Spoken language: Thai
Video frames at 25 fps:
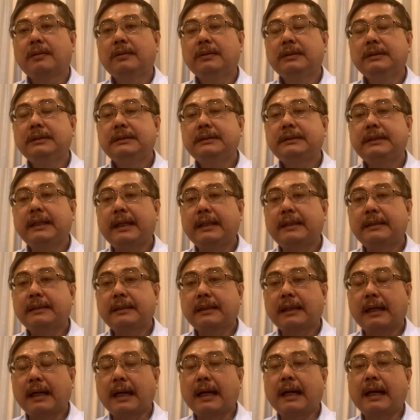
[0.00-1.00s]
คุณเศรษ
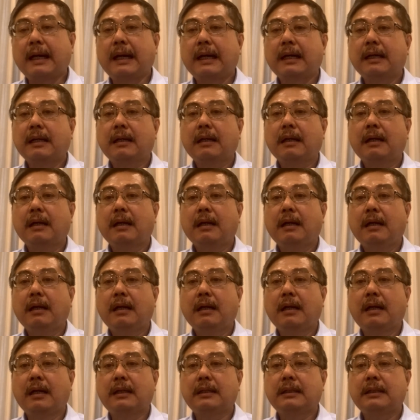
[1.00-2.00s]
ฐาก็
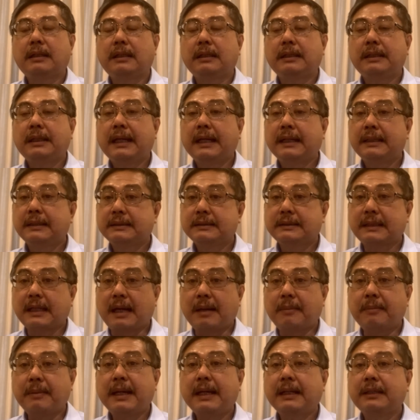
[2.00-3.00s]
ยังสา
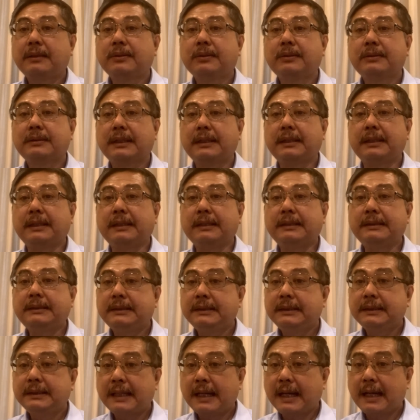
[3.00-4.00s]
มารถถูกเสนอ
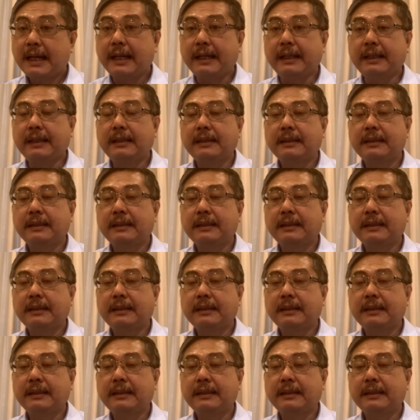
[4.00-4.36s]
ชื่อได้